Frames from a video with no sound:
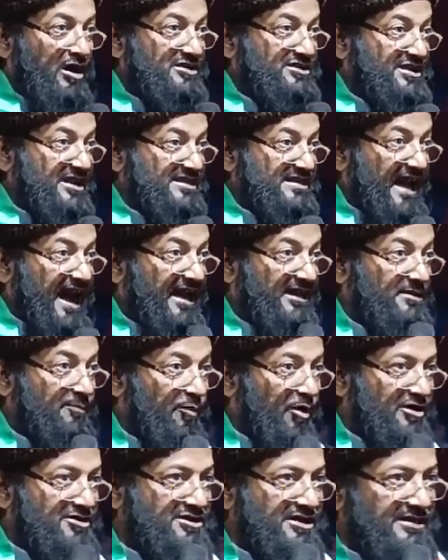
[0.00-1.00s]
বংশে
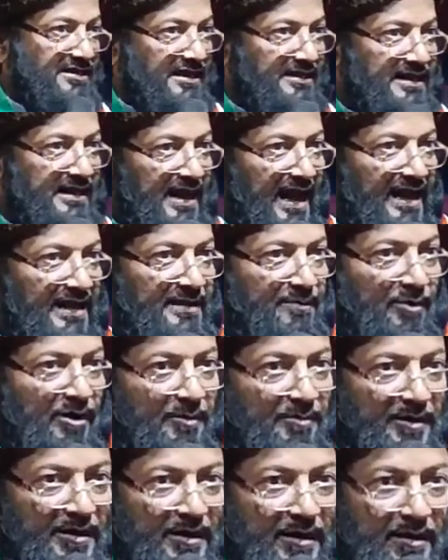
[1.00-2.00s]
সাত বংশে তাদের
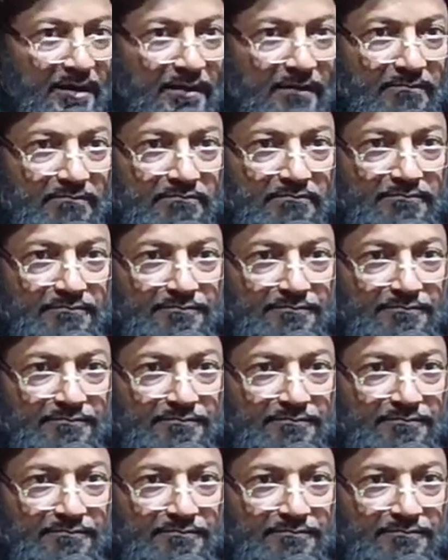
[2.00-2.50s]
আলেম হবে না